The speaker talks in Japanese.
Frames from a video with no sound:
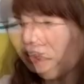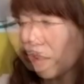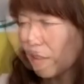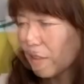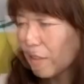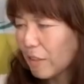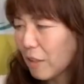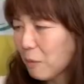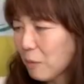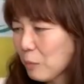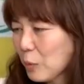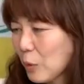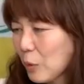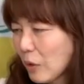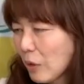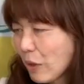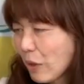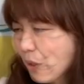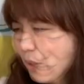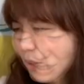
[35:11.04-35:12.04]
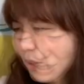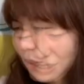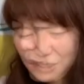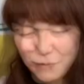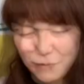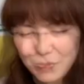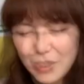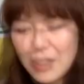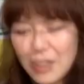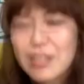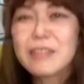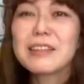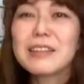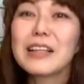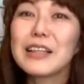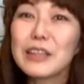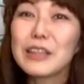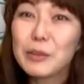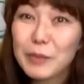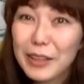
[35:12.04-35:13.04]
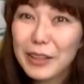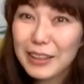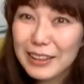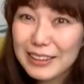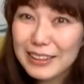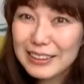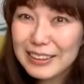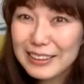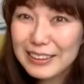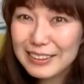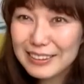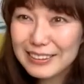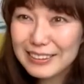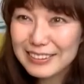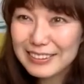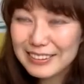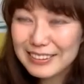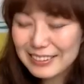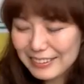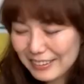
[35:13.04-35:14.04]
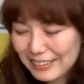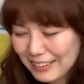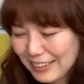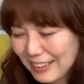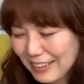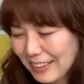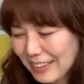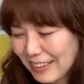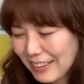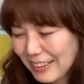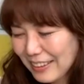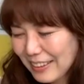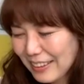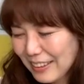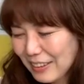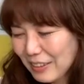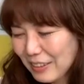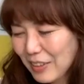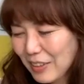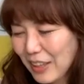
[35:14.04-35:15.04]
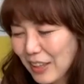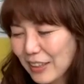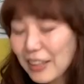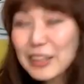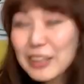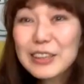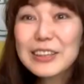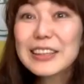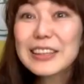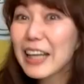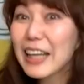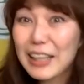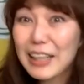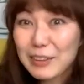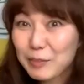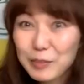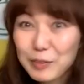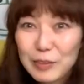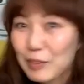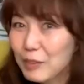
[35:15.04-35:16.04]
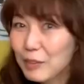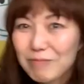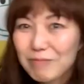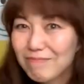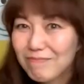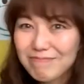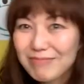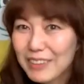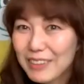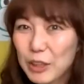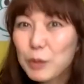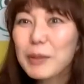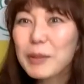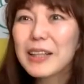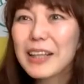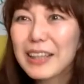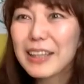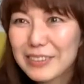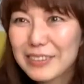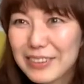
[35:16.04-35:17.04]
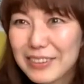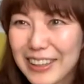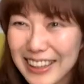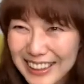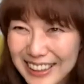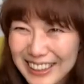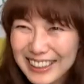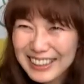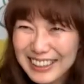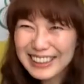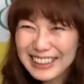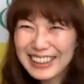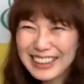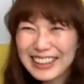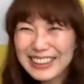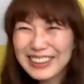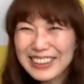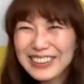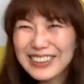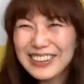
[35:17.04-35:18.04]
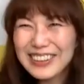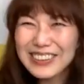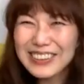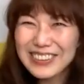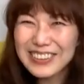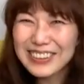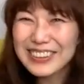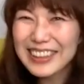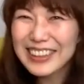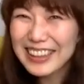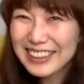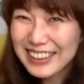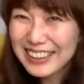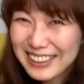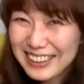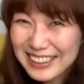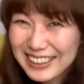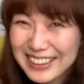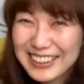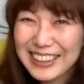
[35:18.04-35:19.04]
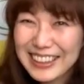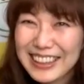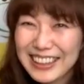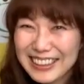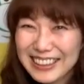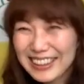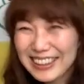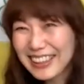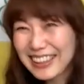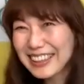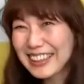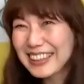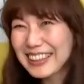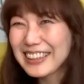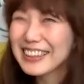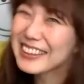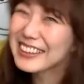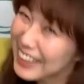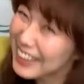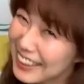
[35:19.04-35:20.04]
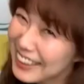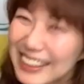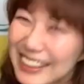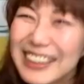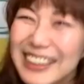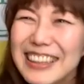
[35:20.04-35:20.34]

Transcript: お母さんも大好きな方ばっかりです。語り尽くせない。一晩かかる。ということで、このぐらいにさせていただいていいですか？